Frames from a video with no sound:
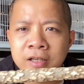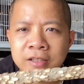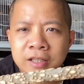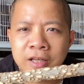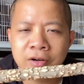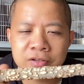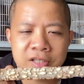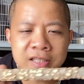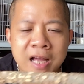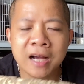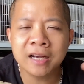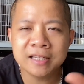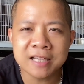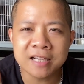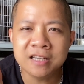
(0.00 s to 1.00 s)
thì nó sẽ
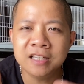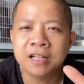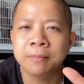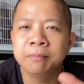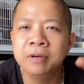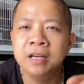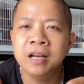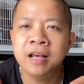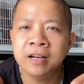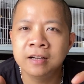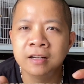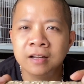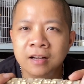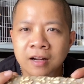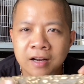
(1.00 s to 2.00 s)
tăng cái giá trị thẩm mỹ lên,
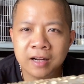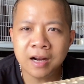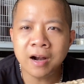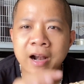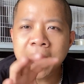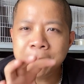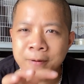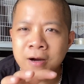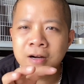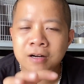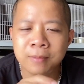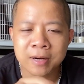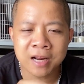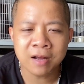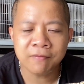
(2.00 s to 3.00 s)
cái là đẹp hơn
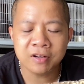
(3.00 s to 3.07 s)
các bác nhá.